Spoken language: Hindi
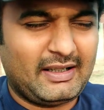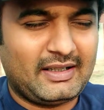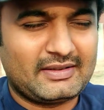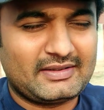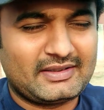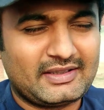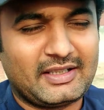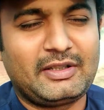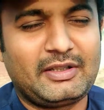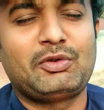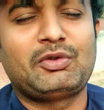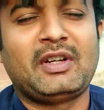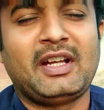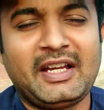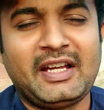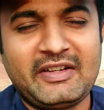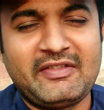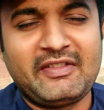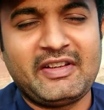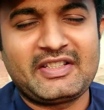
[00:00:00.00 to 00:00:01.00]
सर्दी तो है
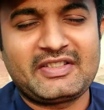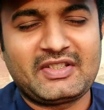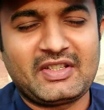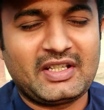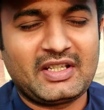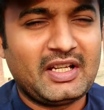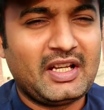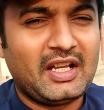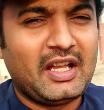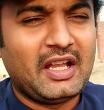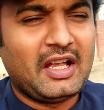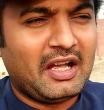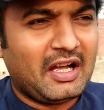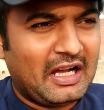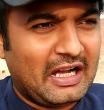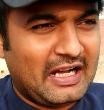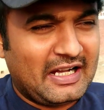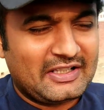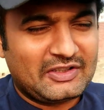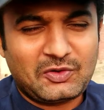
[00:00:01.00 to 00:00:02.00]
नहीं वैसे
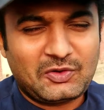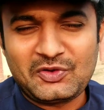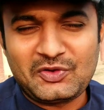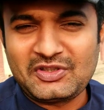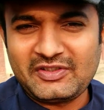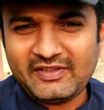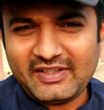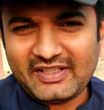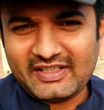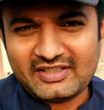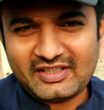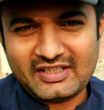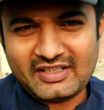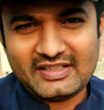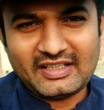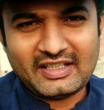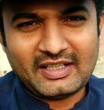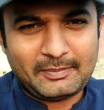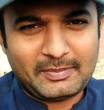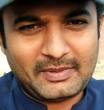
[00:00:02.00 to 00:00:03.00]
आज कौन सी वैसे सर्दी
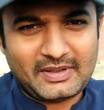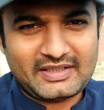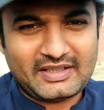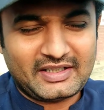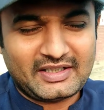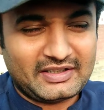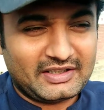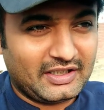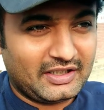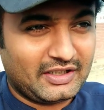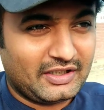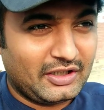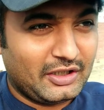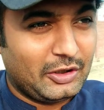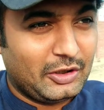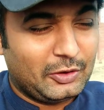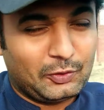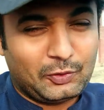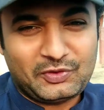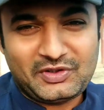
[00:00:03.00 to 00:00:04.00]
ज़्यादा पड़ जानी है
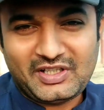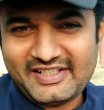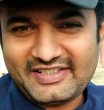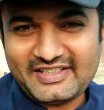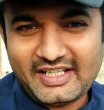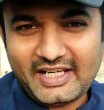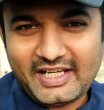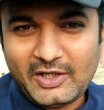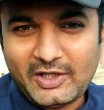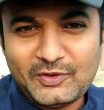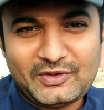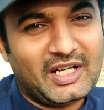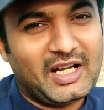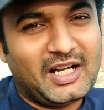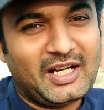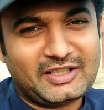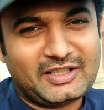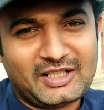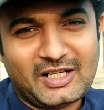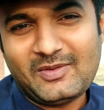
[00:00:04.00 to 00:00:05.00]
तो जैसे आया हूँ
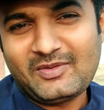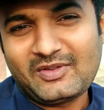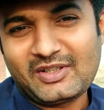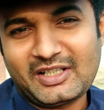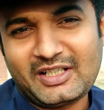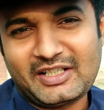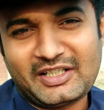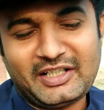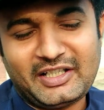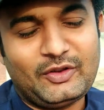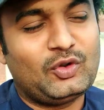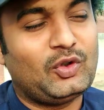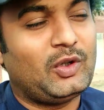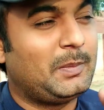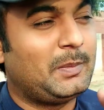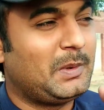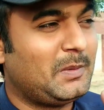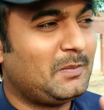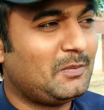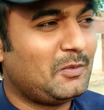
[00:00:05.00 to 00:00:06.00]
यहाँ काम वगैरह किया तो
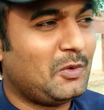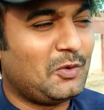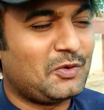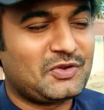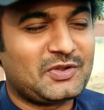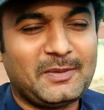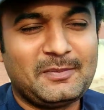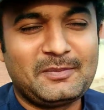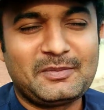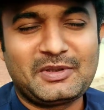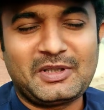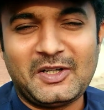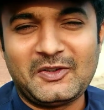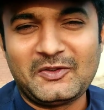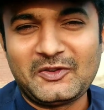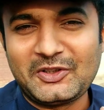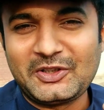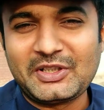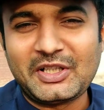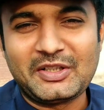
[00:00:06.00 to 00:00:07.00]
अभी मौसम
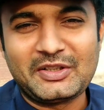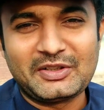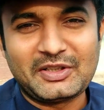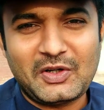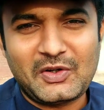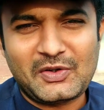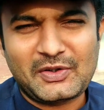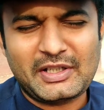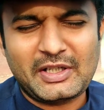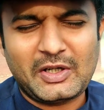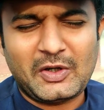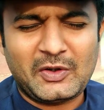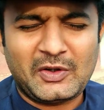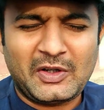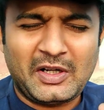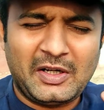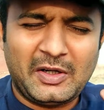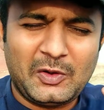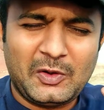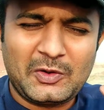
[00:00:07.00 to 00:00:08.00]
काफ़ी ठंडा हो गया
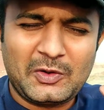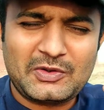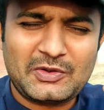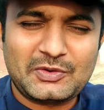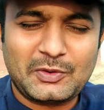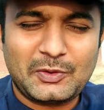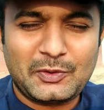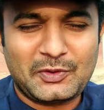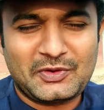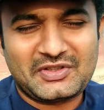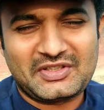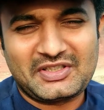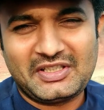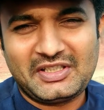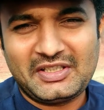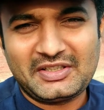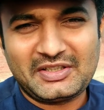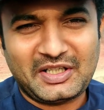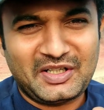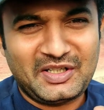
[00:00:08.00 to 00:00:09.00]
और और ज़ोर सी
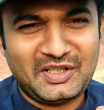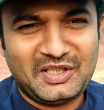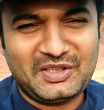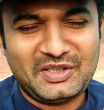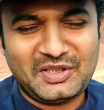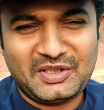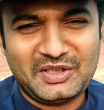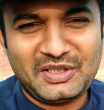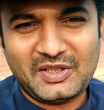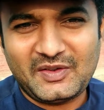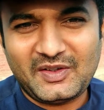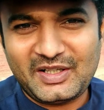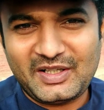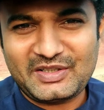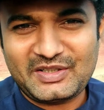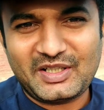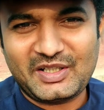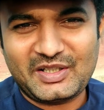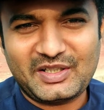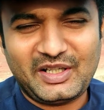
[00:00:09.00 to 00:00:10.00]
ठंडी ठंडी हवा
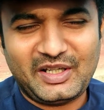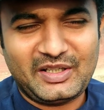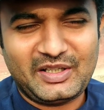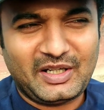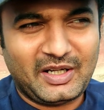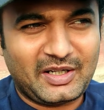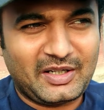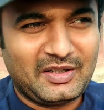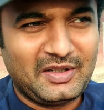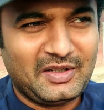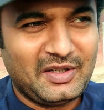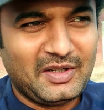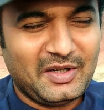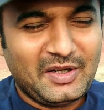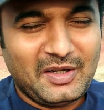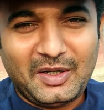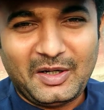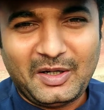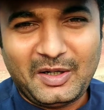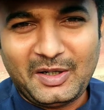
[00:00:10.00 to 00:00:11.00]
चल रही है यार
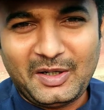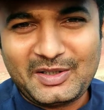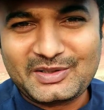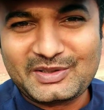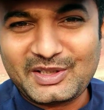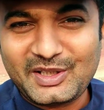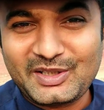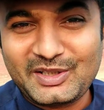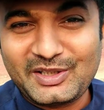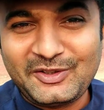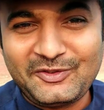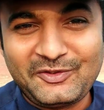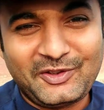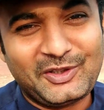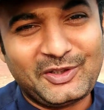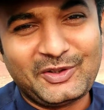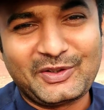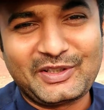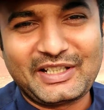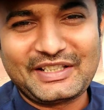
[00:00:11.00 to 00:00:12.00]
और सर्दी
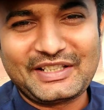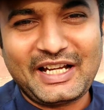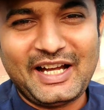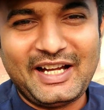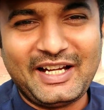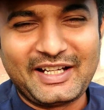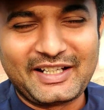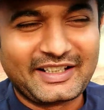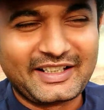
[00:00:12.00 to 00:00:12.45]
फील हो रही है यार